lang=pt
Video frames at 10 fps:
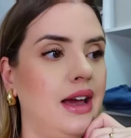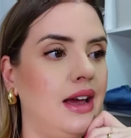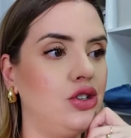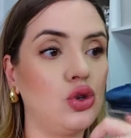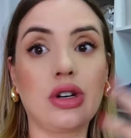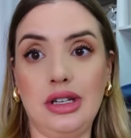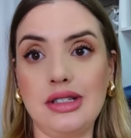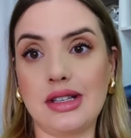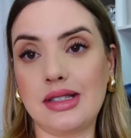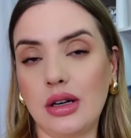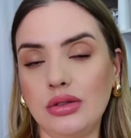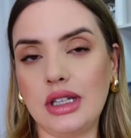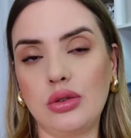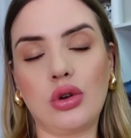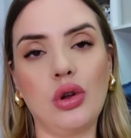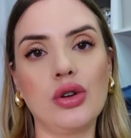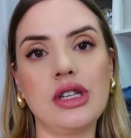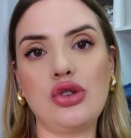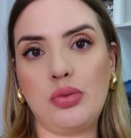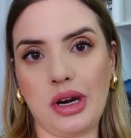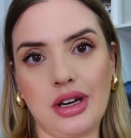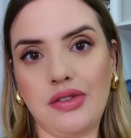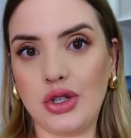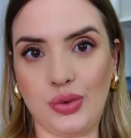é, de organização, né, do closet para gravar